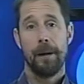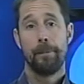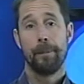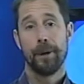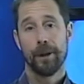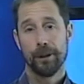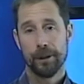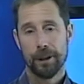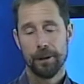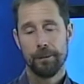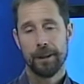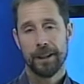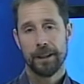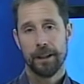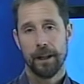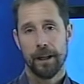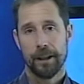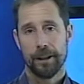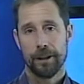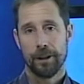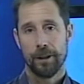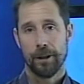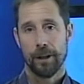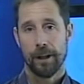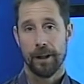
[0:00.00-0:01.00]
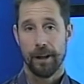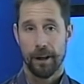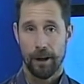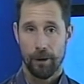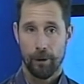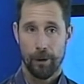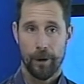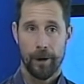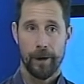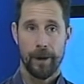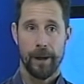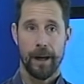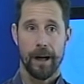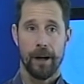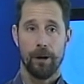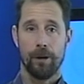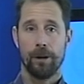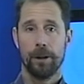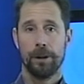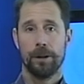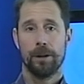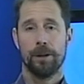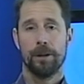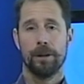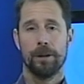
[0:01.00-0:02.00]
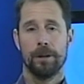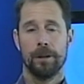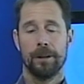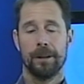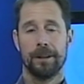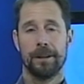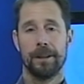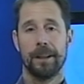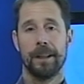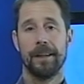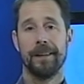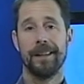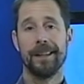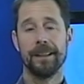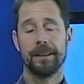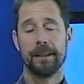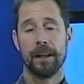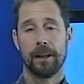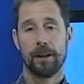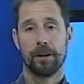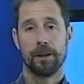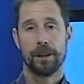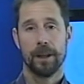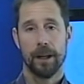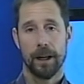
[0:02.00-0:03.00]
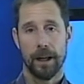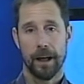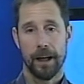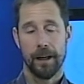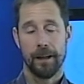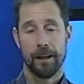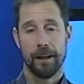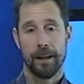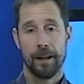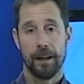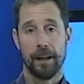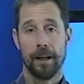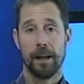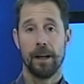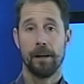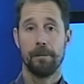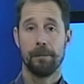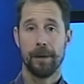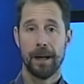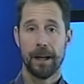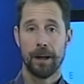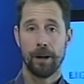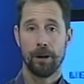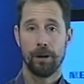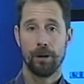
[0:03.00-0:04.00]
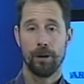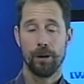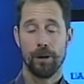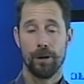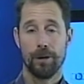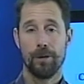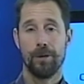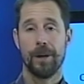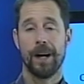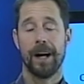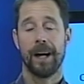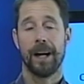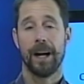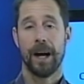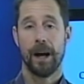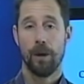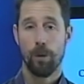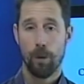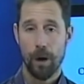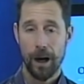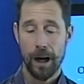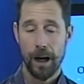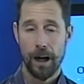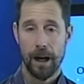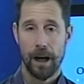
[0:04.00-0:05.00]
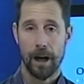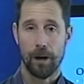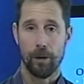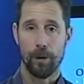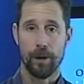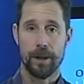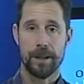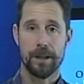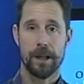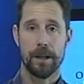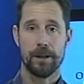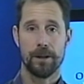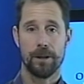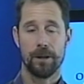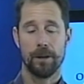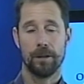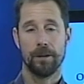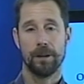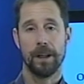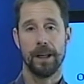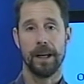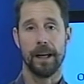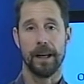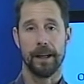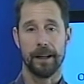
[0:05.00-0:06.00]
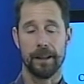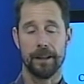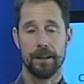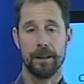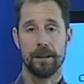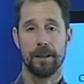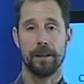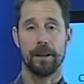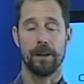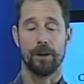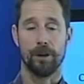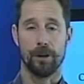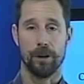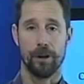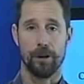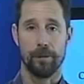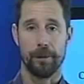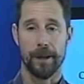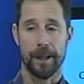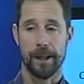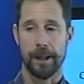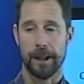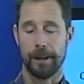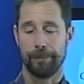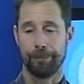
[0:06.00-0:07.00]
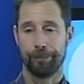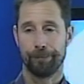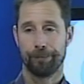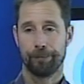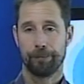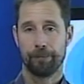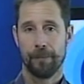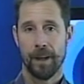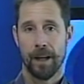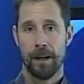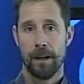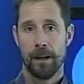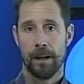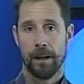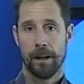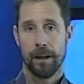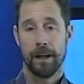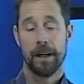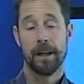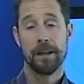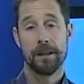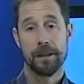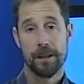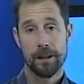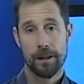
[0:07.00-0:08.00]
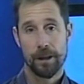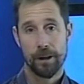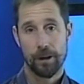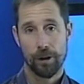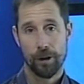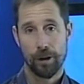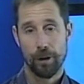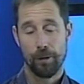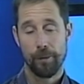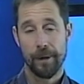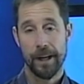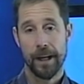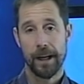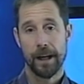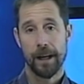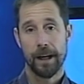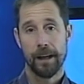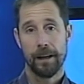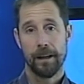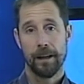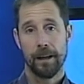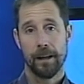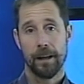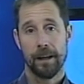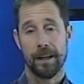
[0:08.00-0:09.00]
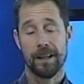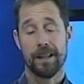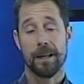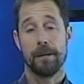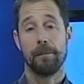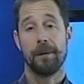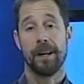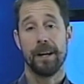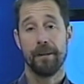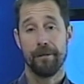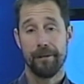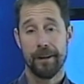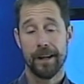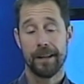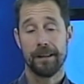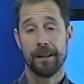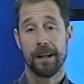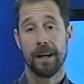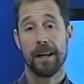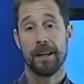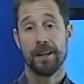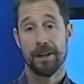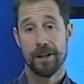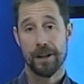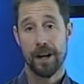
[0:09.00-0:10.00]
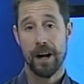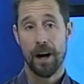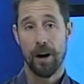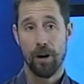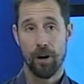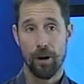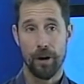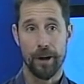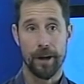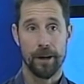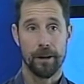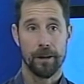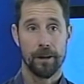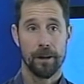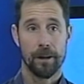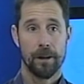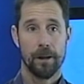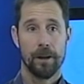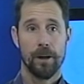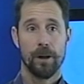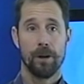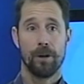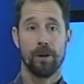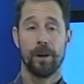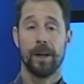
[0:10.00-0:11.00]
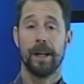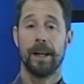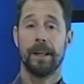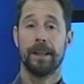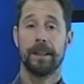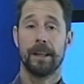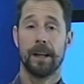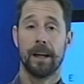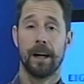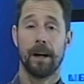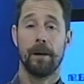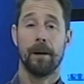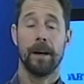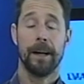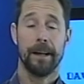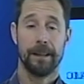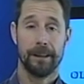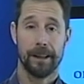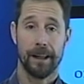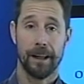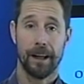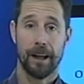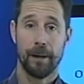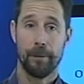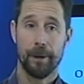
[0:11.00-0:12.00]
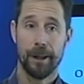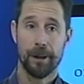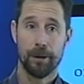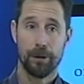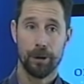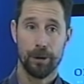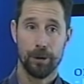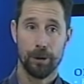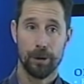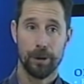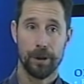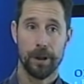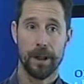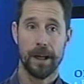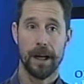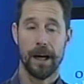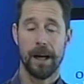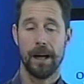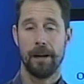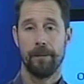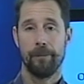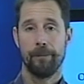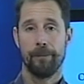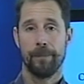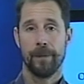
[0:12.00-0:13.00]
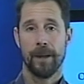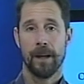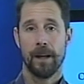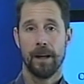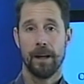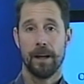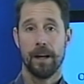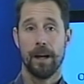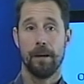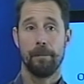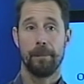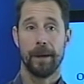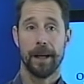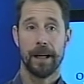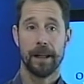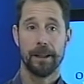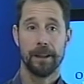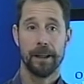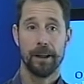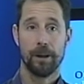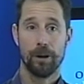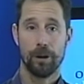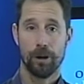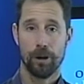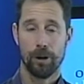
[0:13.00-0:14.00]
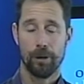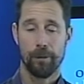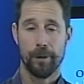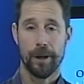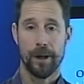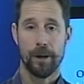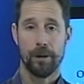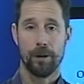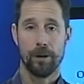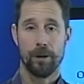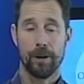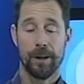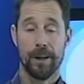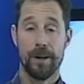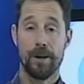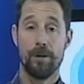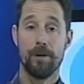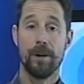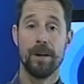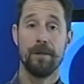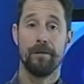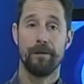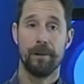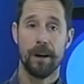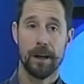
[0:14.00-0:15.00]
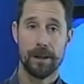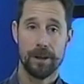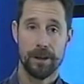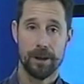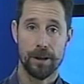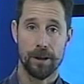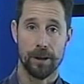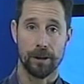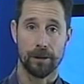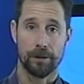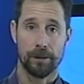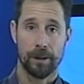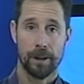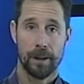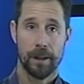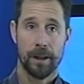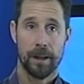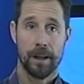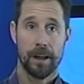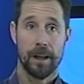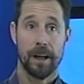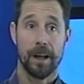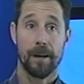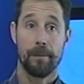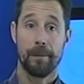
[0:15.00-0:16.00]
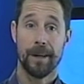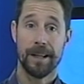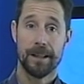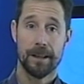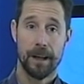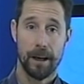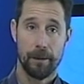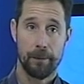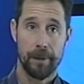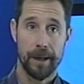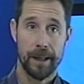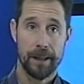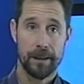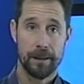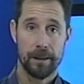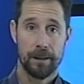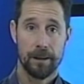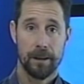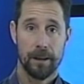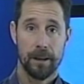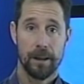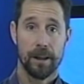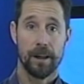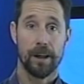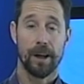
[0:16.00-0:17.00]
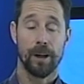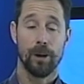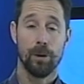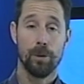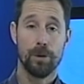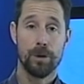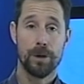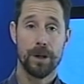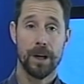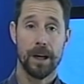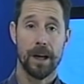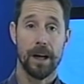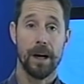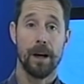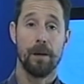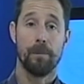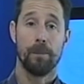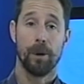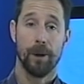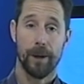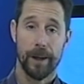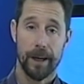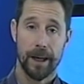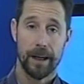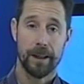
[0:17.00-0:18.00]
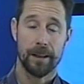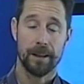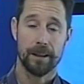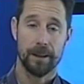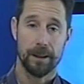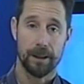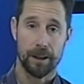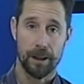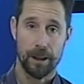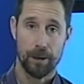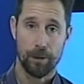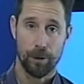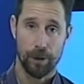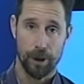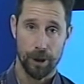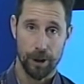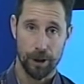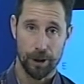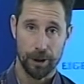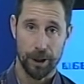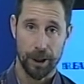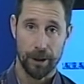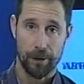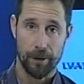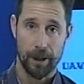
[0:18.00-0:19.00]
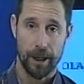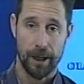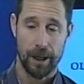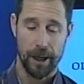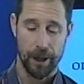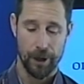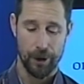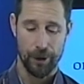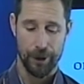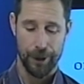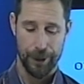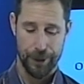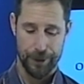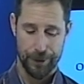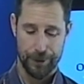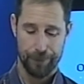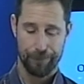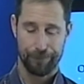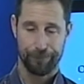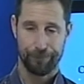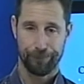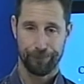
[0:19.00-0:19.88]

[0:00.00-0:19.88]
próximas elecciones del 9 de agosto se desarrollarán en el marco de una gradual agudización de la crisis económica. Crisis económica que se manifiesta ya hoy con el estancamiento industrial y el parate económico y una inflación que mes a mes reduce el poder adquisitivo de los trabajadores.